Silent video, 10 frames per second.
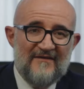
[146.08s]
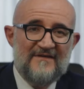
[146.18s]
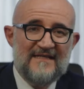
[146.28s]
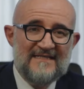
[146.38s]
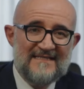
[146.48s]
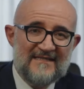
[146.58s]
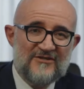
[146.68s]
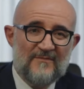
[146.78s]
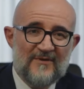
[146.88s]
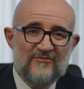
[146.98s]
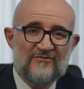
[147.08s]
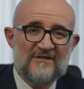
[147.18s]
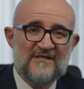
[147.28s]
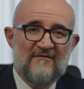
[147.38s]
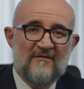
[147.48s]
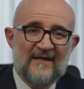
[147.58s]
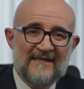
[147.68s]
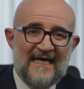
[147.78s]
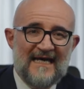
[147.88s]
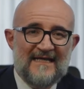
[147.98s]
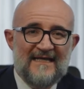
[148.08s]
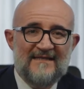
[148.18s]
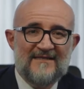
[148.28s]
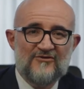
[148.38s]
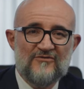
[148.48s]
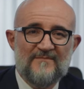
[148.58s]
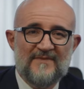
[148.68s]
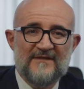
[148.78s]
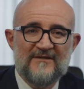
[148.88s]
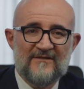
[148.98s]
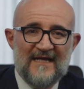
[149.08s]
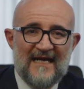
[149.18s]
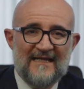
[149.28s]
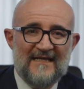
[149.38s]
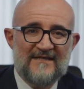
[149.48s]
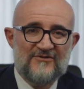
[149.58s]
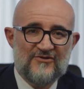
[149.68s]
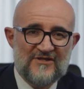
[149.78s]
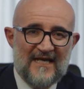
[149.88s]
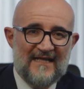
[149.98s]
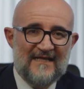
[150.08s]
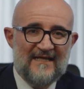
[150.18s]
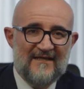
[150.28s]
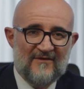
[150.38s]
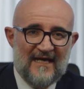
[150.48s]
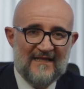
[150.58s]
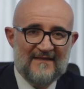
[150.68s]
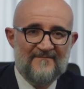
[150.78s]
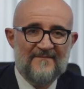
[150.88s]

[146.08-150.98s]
e finalizzati soprattutto a salvaguardare il tessuto imprenditoriale, sociale e locale,